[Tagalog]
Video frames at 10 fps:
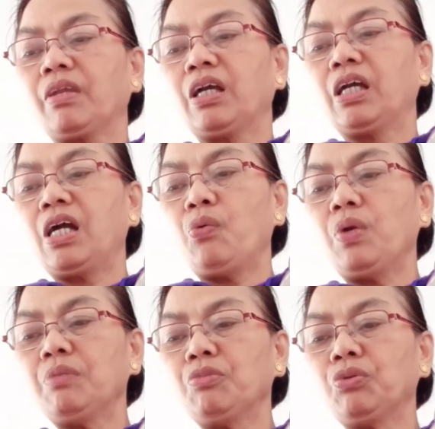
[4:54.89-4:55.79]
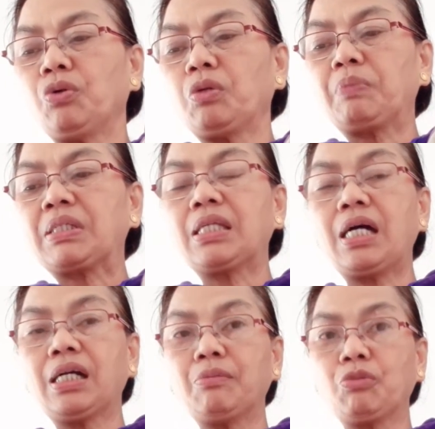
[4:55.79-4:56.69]
gawin mo to at
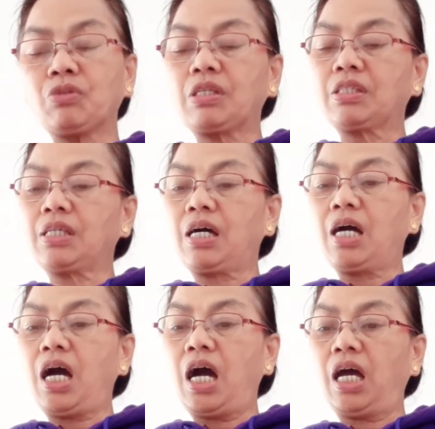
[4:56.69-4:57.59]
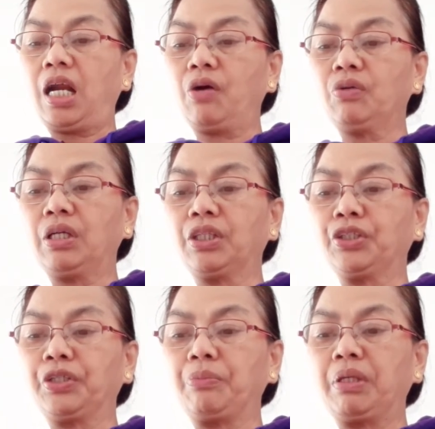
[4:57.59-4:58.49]
pasinagan mo to sa, sa araw ng
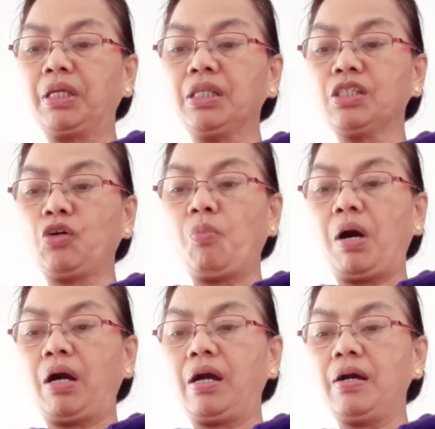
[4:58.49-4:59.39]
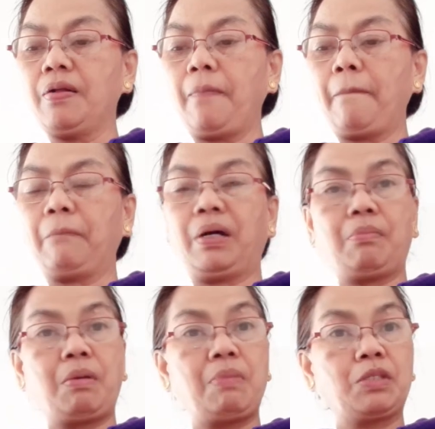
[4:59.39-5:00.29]
30 minutes sa umaga para
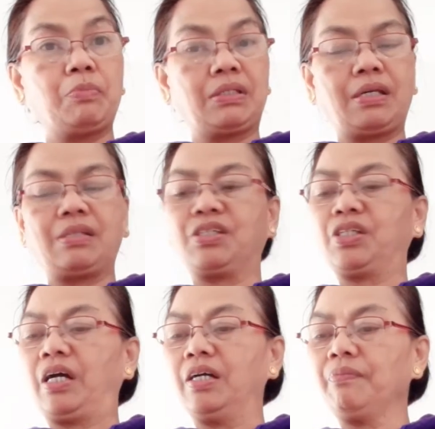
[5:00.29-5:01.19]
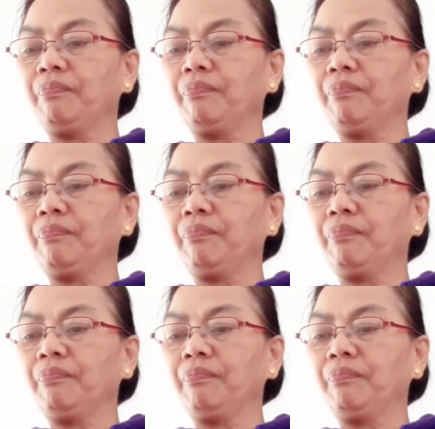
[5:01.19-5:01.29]
mabasbasan siya.